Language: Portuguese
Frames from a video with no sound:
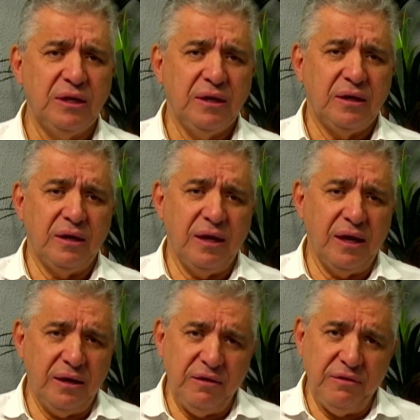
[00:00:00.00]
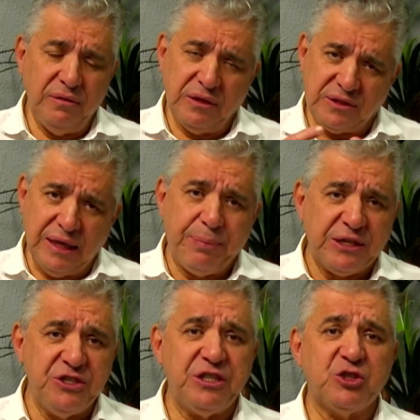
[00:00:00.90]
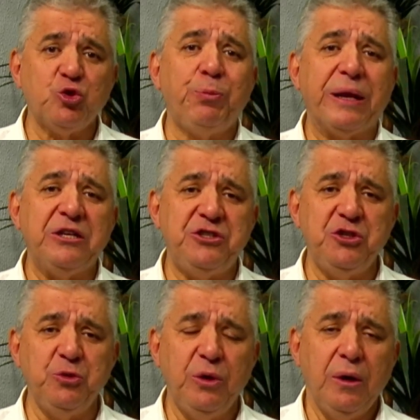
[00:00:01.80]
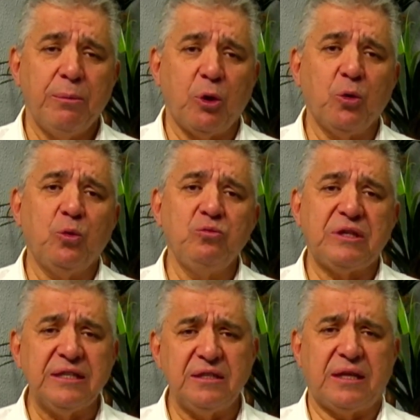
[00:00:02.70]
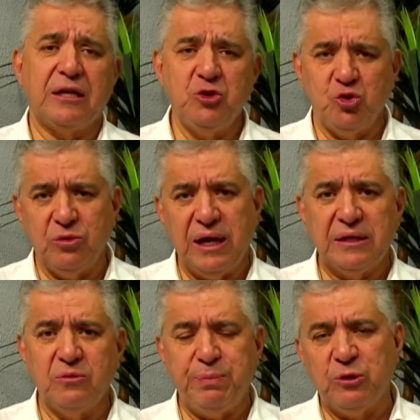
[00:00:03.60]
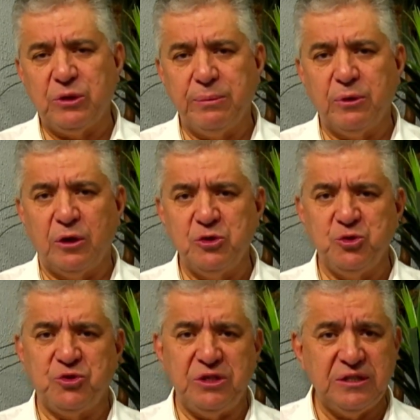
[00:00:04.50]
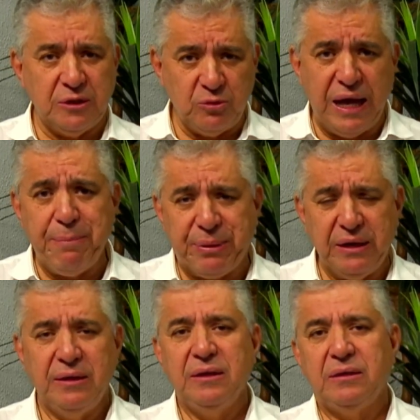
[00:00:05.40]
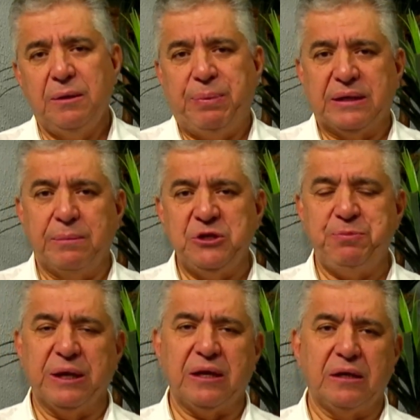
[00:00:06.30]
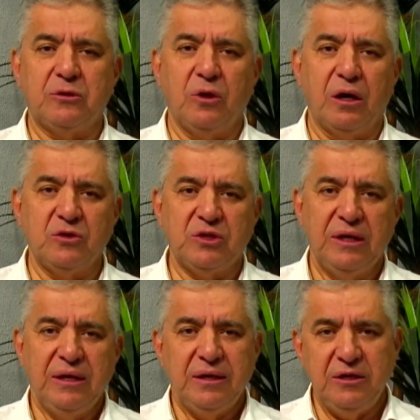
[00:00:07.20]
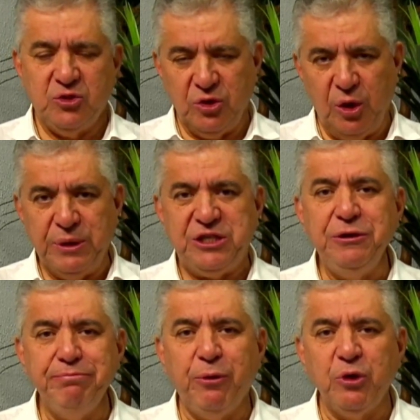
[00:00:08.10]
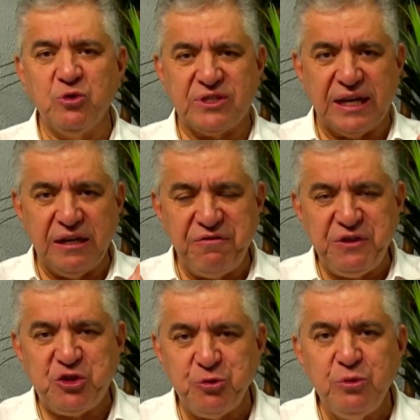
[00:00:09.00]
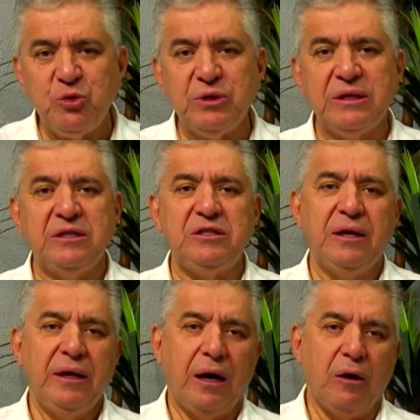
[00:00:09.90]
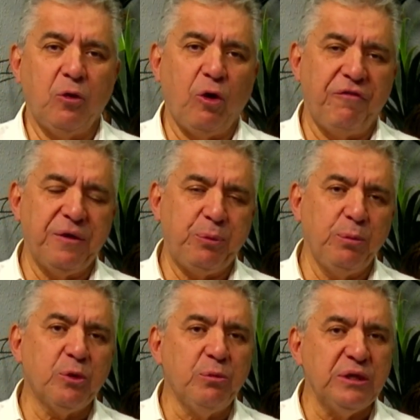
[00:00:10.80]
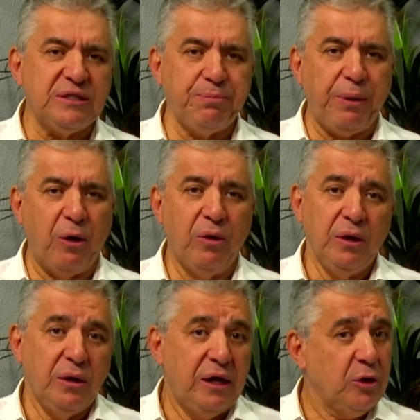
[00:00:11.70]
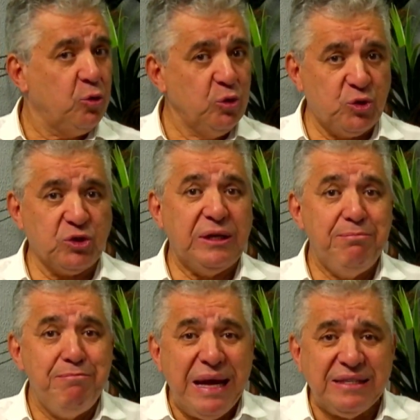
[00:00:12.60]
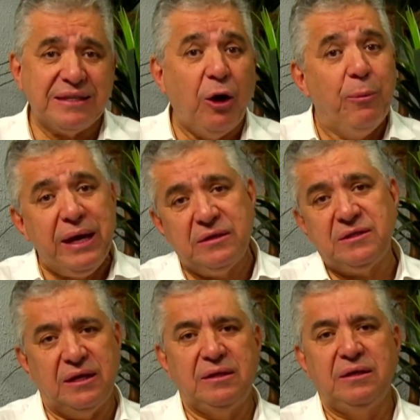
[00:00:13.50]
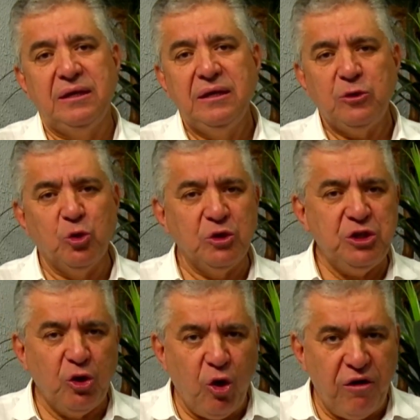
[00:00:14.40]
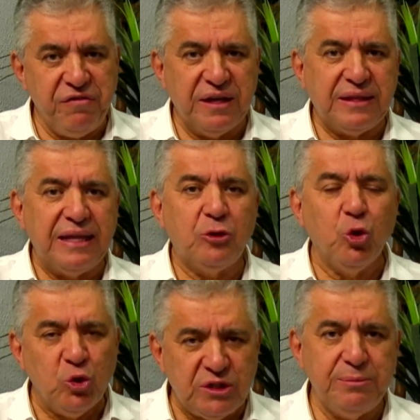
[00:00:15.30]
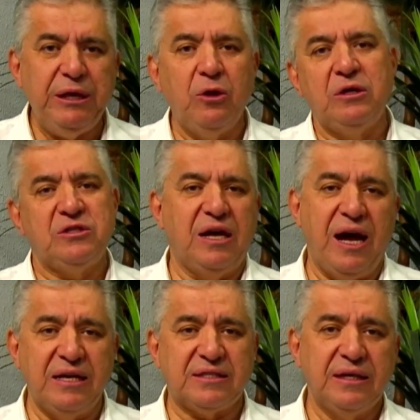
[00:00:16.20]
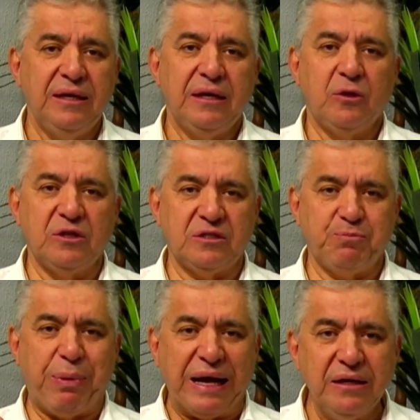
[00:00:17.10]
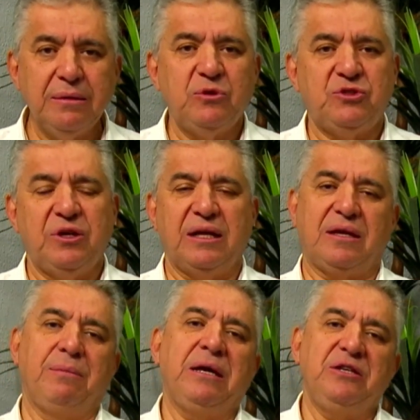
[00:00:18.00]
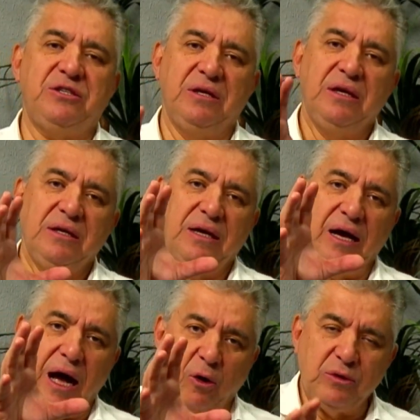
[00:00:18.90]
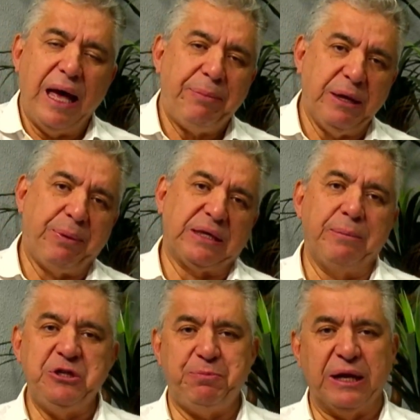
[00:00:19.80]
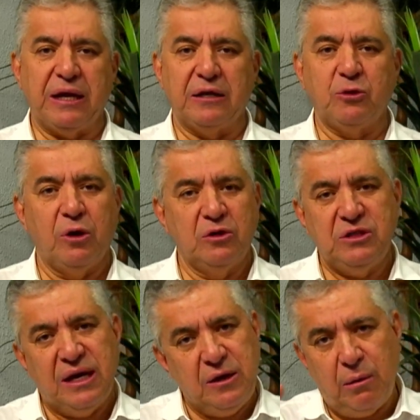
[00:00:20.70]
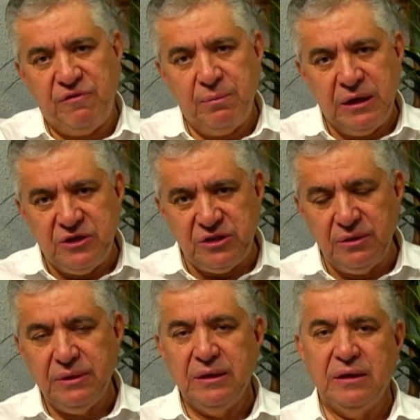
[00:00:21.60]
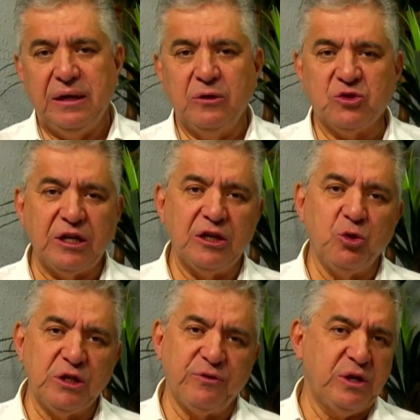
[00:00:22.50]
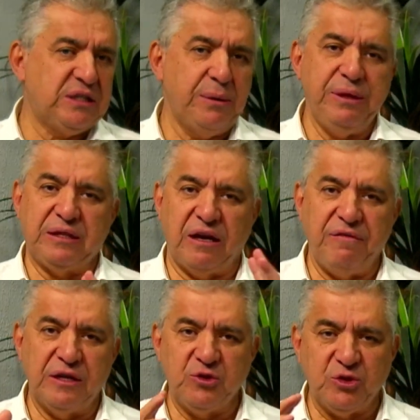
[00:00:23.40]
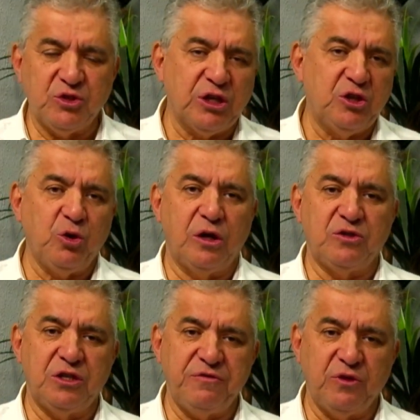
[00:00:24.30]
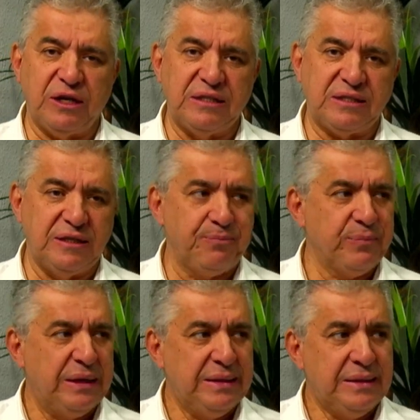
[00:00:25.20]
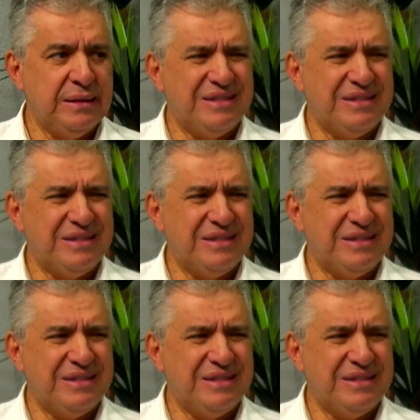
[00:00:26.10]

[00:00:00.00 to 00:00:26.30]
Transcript: né? e sempre a gente é surpreendido por algum transitado e julgado pelo Tribunal de Justiça, o DEPRE, Departamento de Precatórios, e isso realmente impõe um sacrifício muito grande ao cofre público municipal. Recursos que mensalmente, Zaidan, em torno de 9 até 12 milhões de reais, nós pagamos diretamente é, ao DEP, Departamento de Precatórios, e aí, obviamente, é, os credores vão receber através dos seus escritórios de advocacia. Mil... Mensal?